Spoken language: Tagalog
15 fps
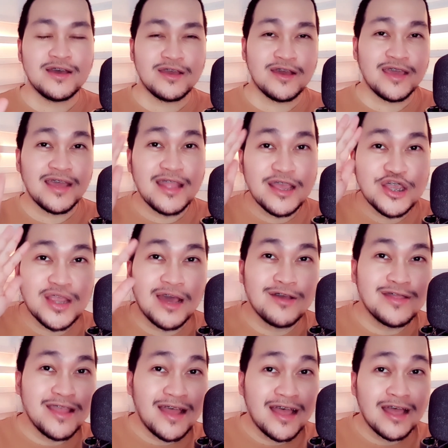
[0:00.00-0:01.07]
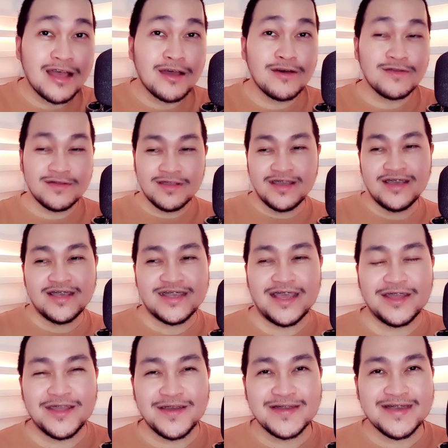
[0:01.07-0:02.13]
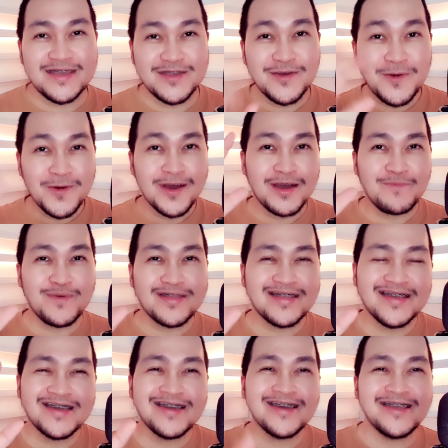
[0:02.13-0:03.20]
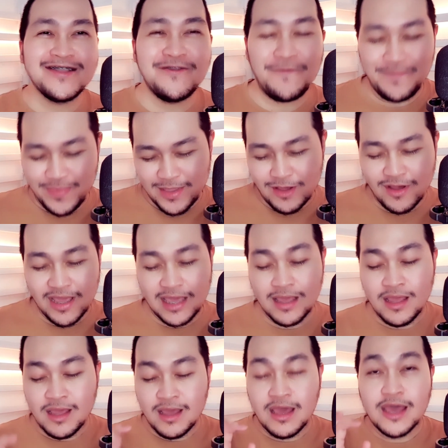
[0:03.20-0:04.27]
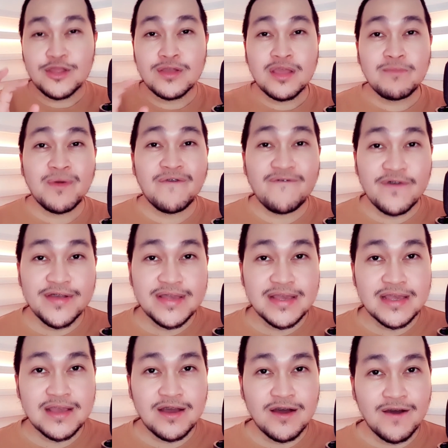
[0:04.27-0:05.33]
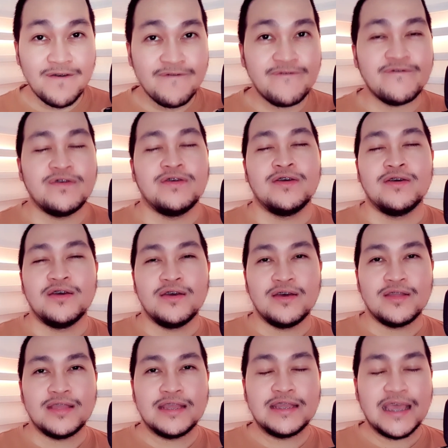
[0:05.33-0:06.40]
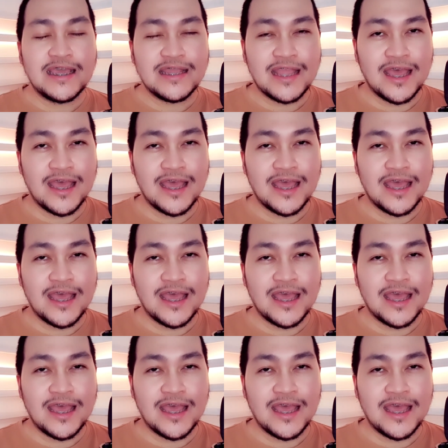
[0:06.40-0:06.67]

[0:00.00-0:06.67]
ayan na shout out shout out sa inyo mga kapatid okay ito na yung mga verses of the day